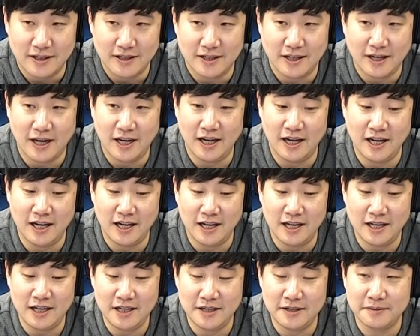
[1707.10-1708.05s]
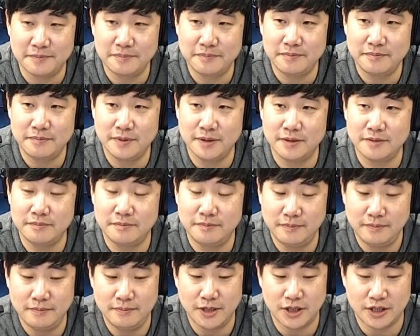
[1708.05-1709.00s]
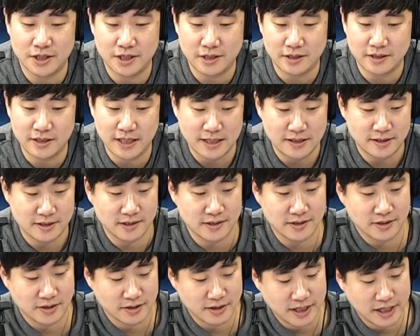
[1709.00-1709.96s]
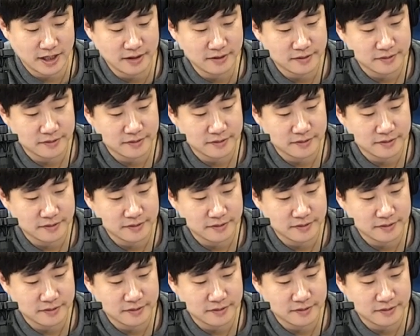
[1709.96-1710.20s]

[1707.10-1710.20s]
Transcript: 아 중이었군요. 며칠을 안 씻으셨나요?